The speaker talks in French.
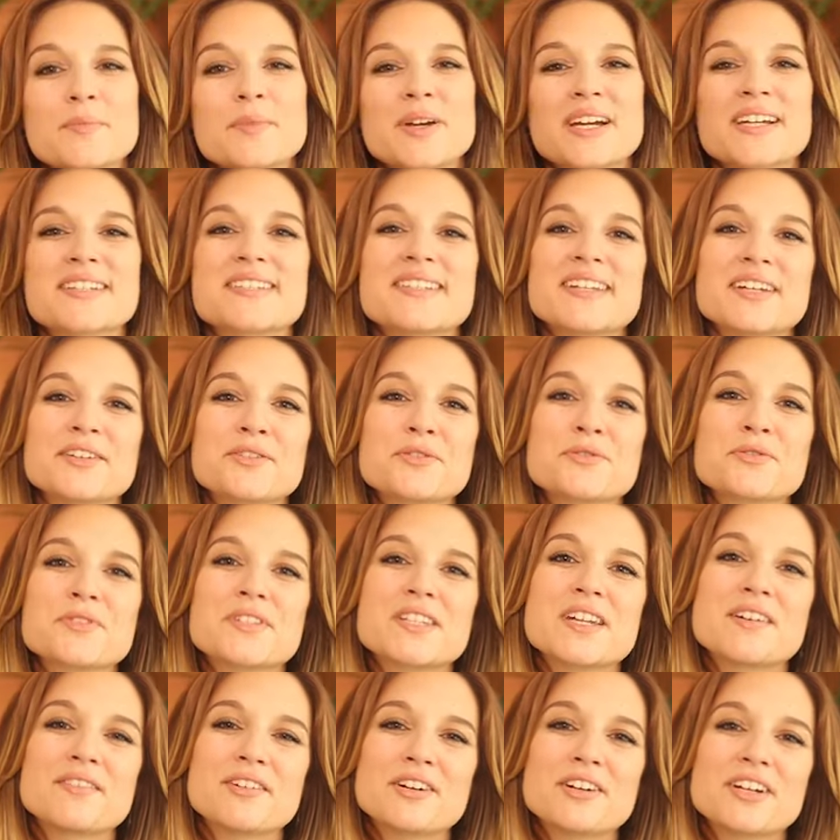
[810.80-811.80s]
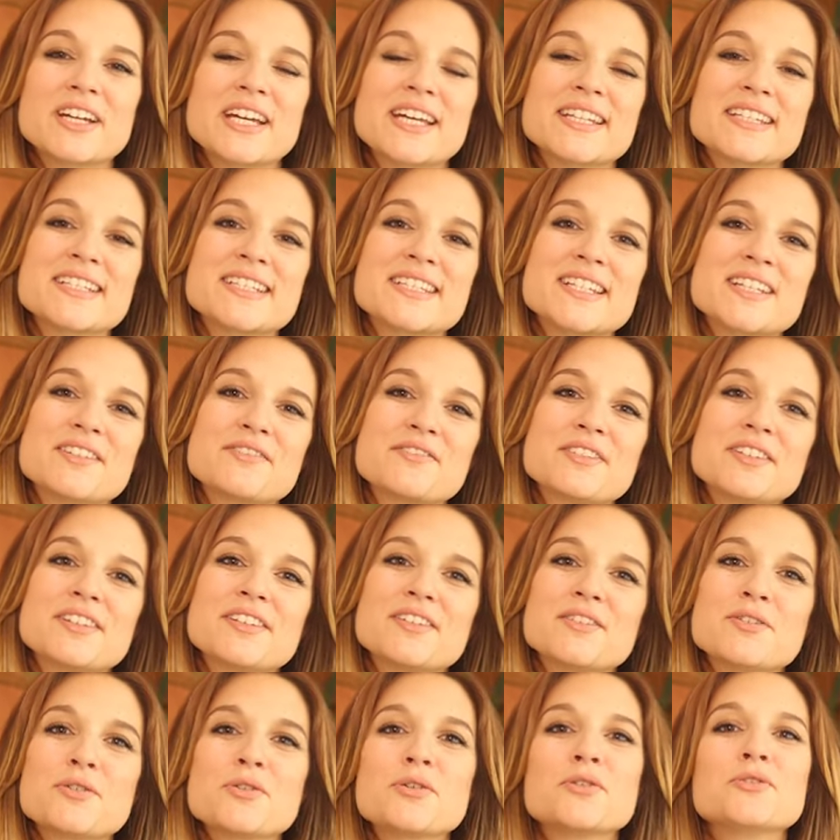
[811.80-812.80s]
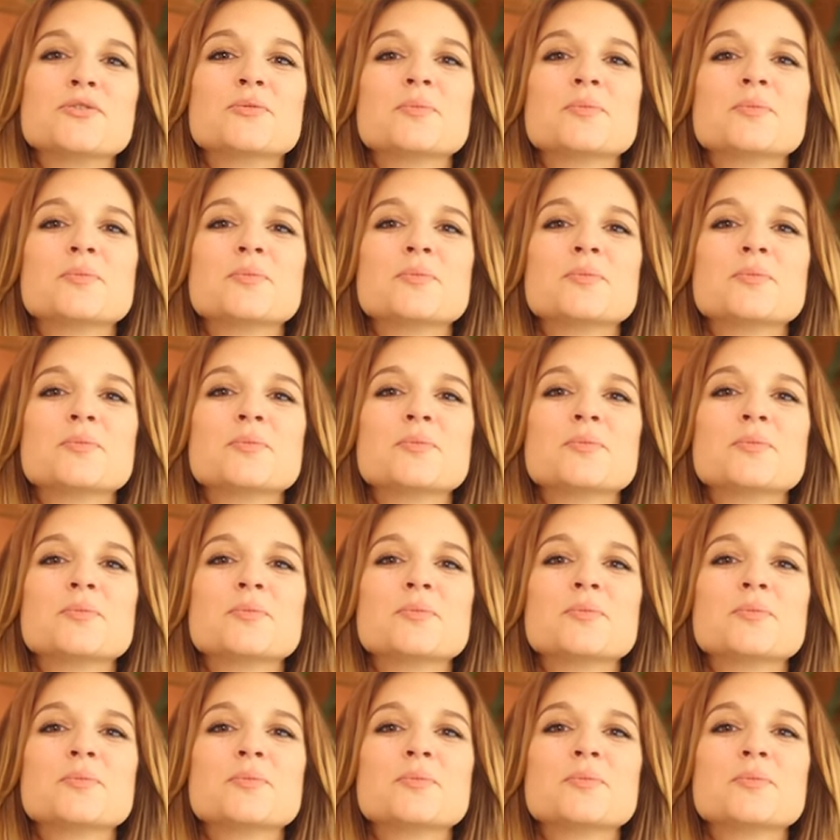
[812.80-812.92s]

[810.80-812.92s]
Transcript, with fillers: Merci à tous d'avoir regardé cette vidéo.